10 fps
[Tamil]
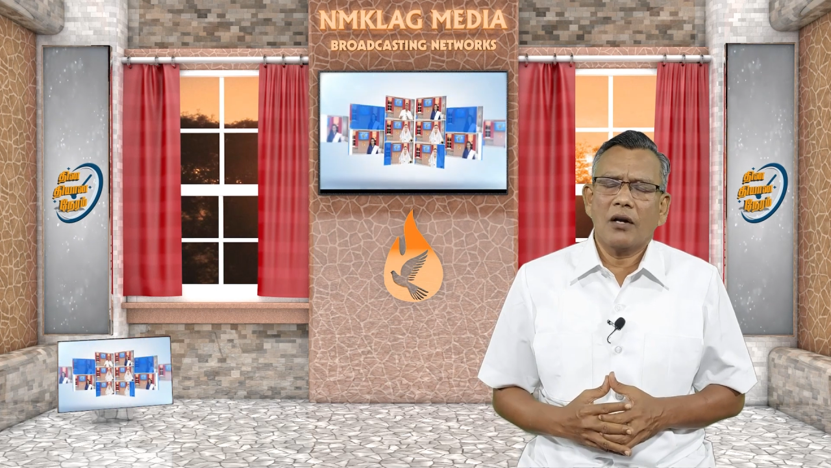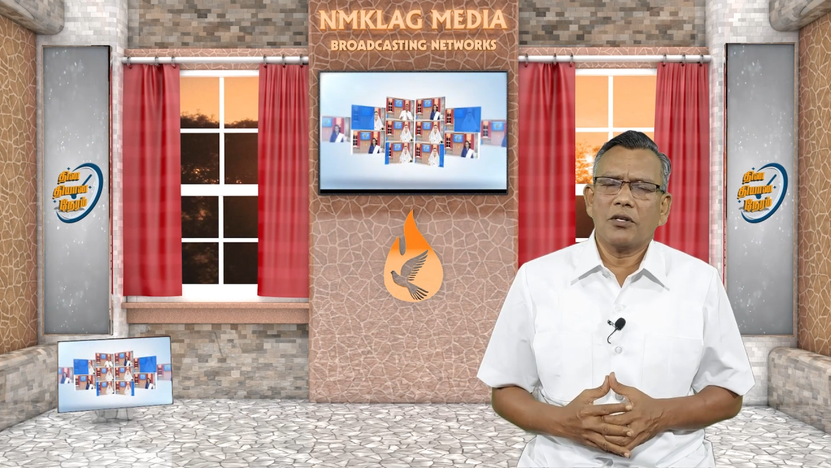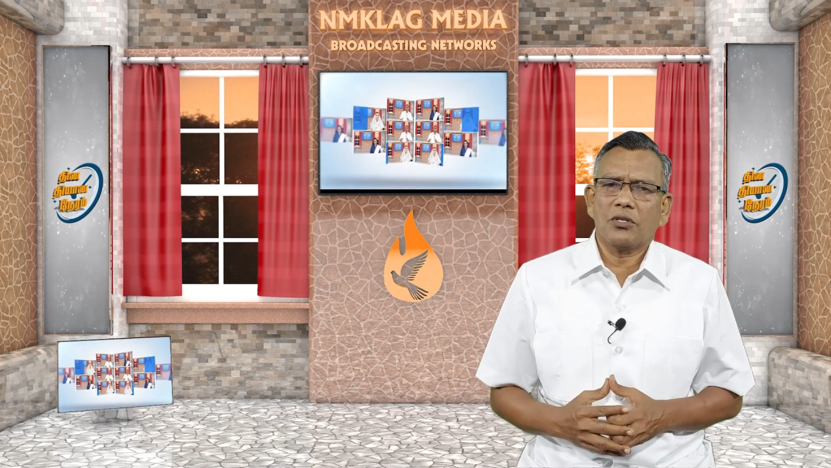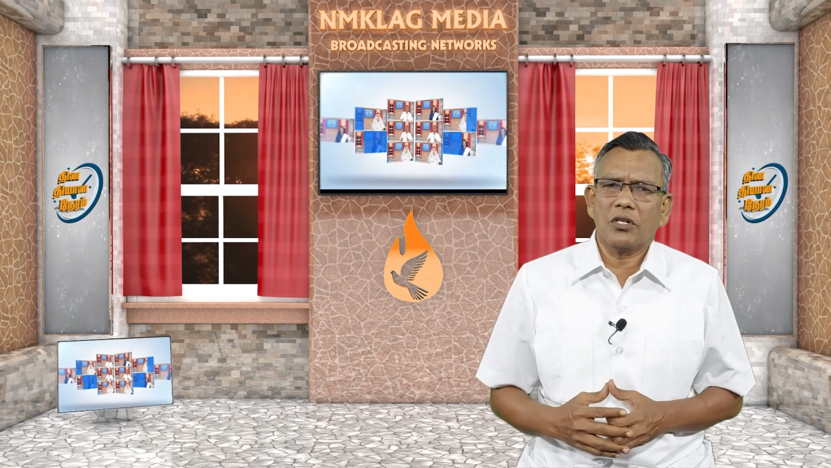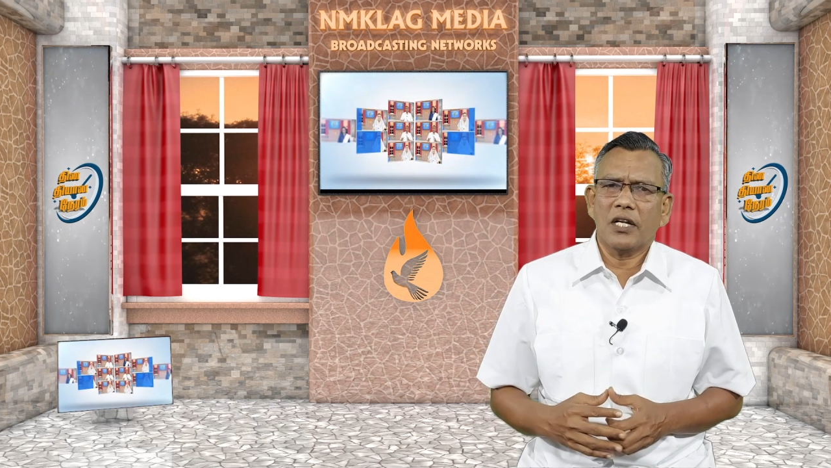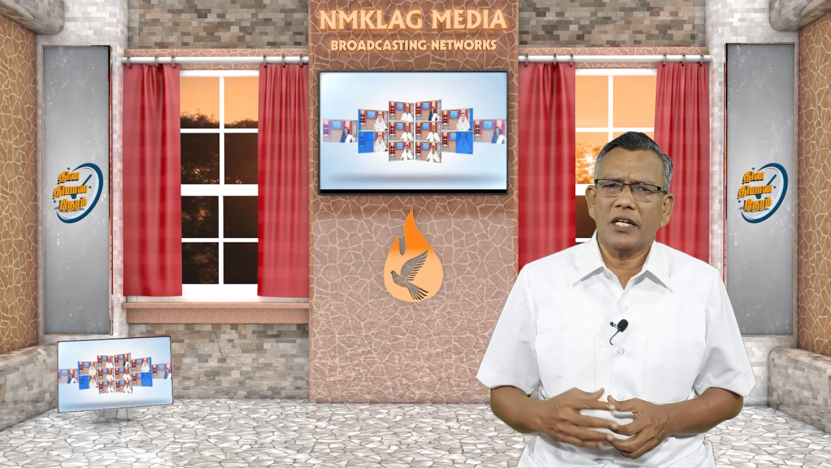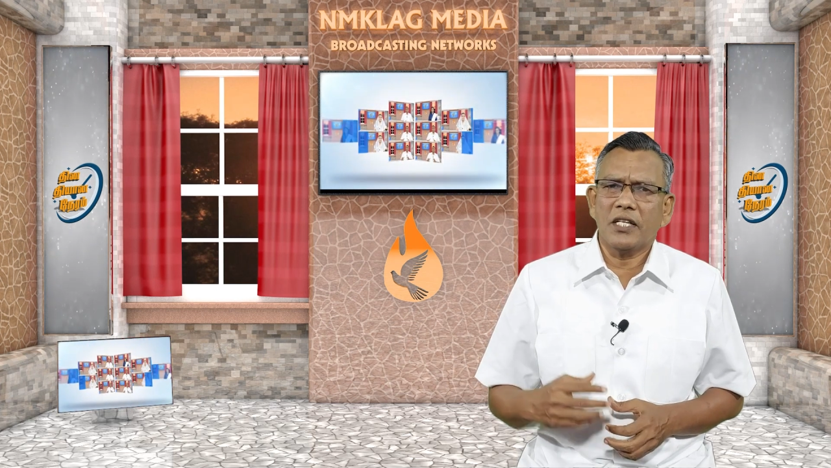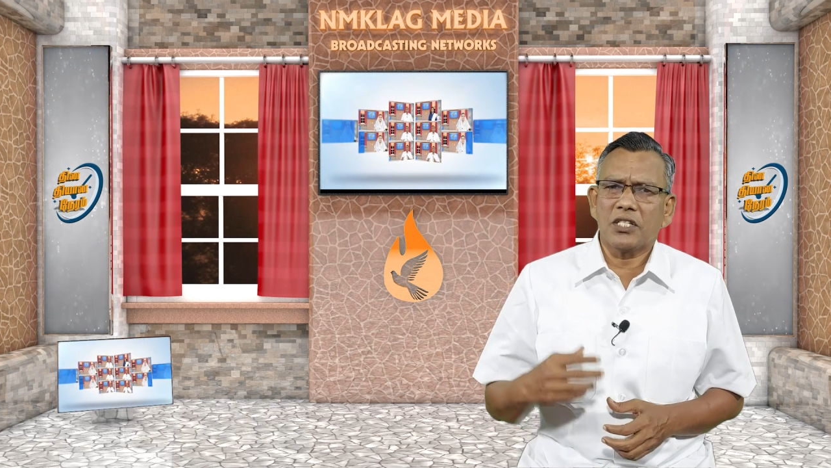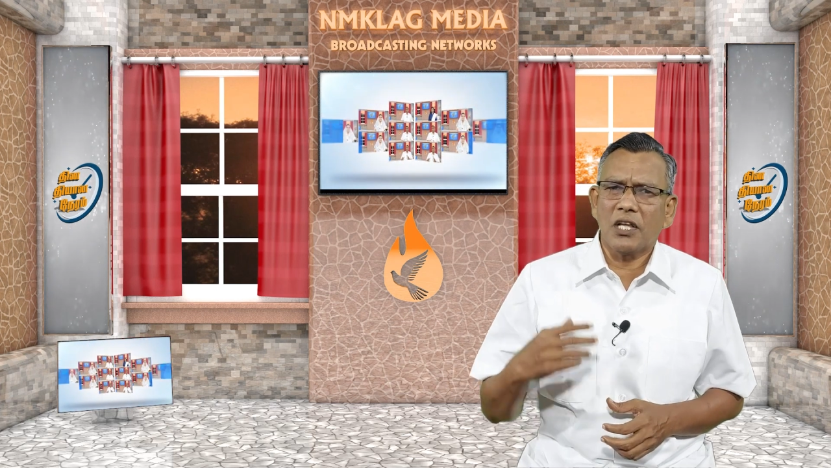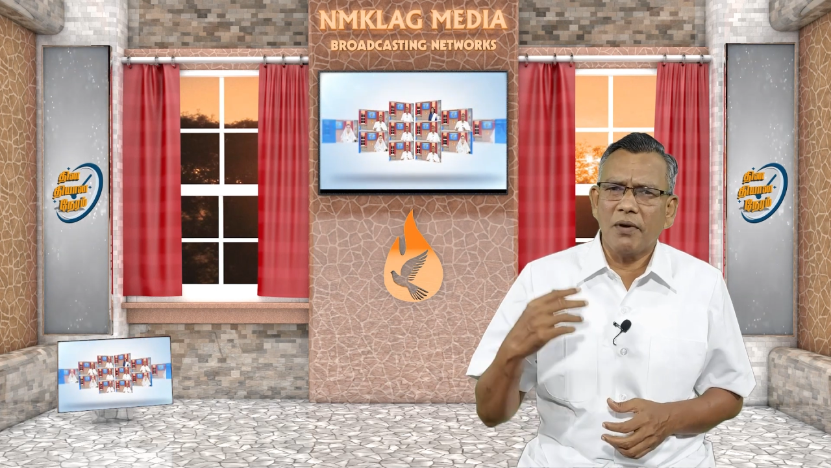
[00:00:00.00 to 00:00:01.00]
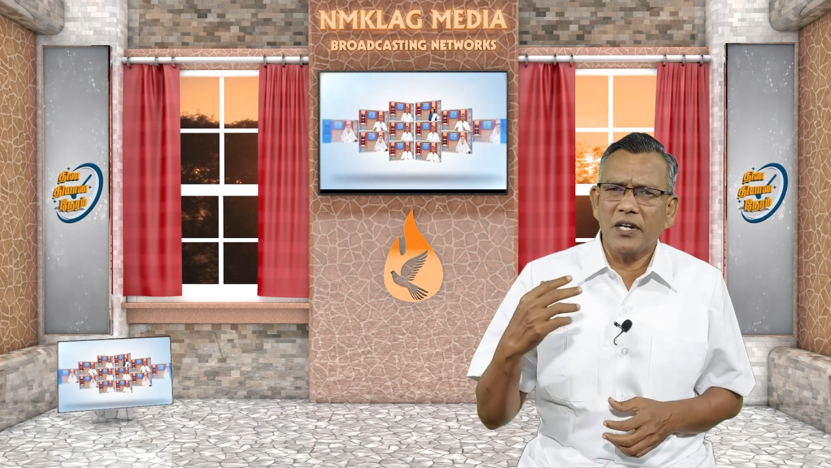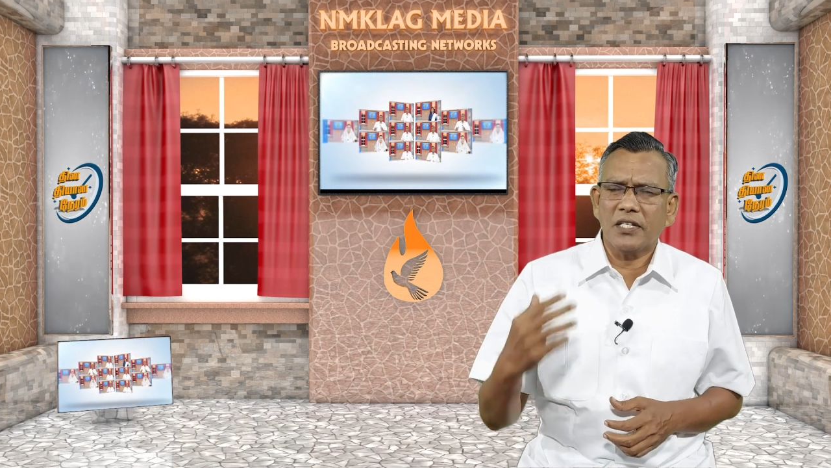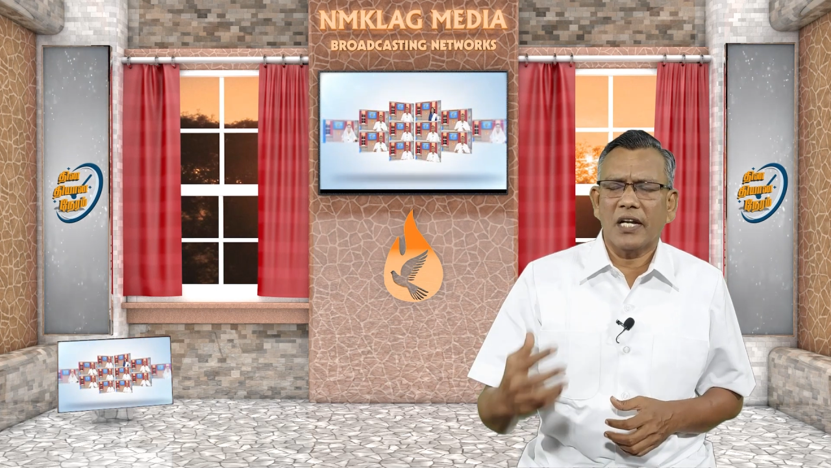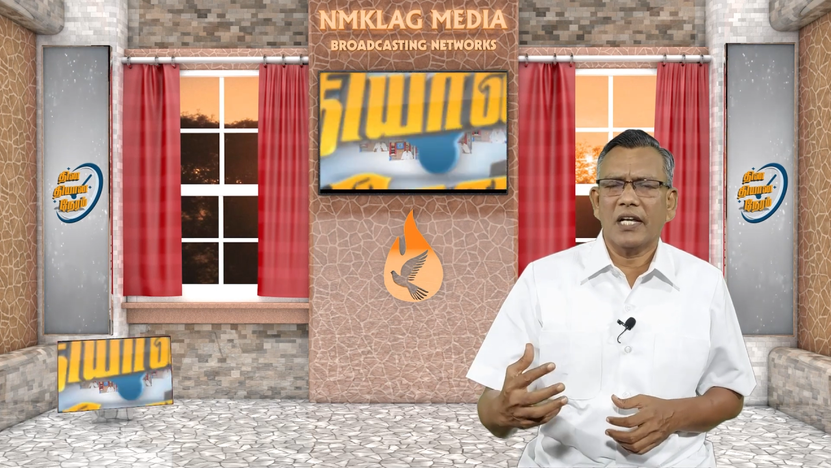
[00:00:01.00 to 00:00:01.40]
ஆண்டவர் சொல்கிறாரு இஸ்ரேல்